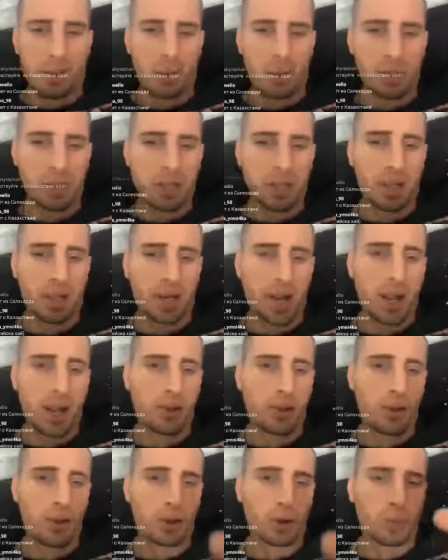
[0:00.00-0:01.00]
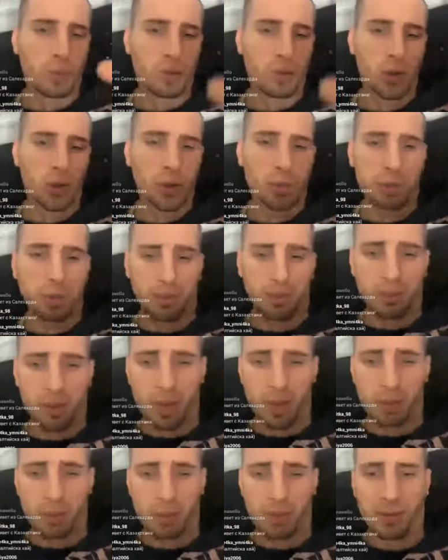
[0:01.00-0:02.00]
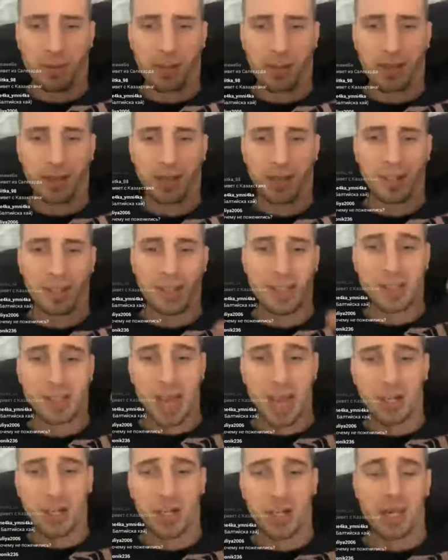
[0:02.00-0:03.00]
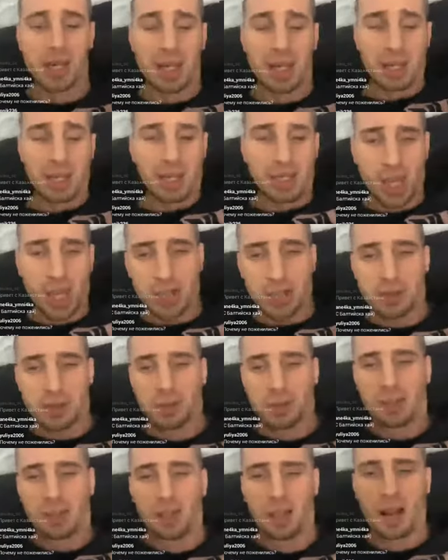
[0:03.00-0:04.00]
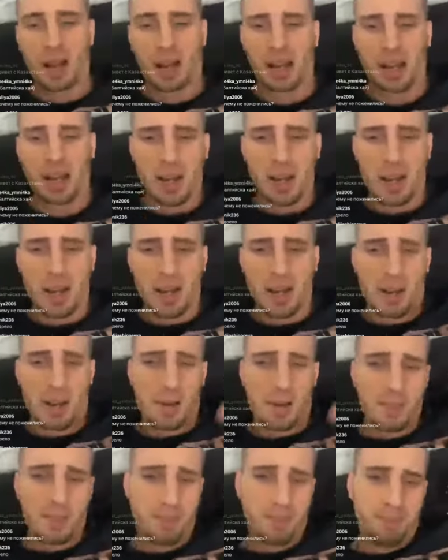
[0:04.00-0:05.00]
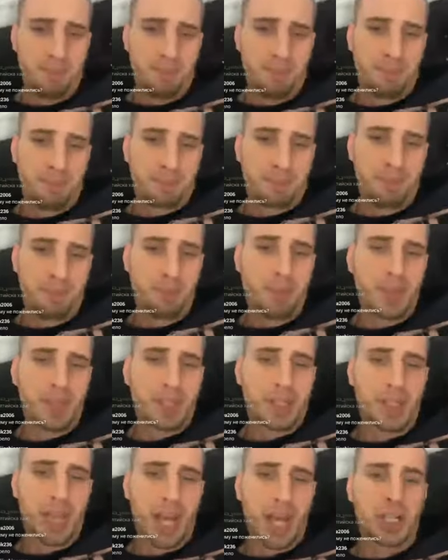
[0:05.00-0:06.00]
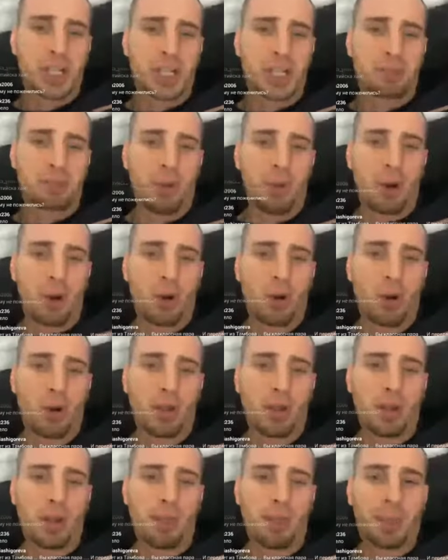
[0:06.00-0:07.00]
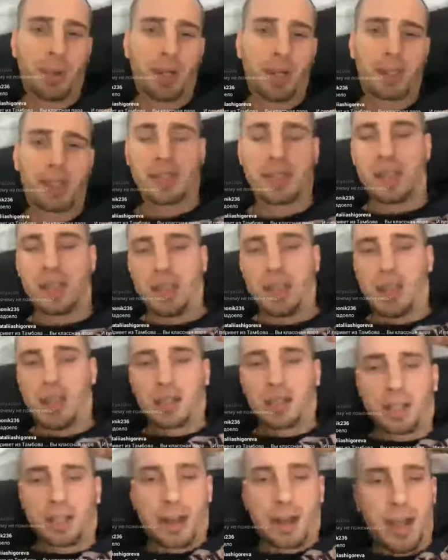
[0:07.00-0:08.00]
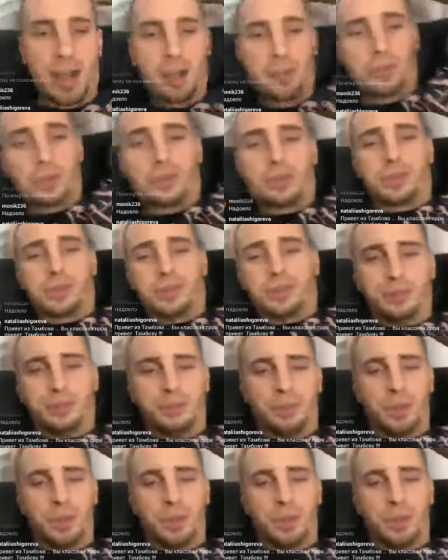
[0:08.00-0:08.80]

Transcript: Ставропольский край, город Буденность, привет, привет. А где Саша? Саша в делах. Без Саши спокойно на проекте, и это радует.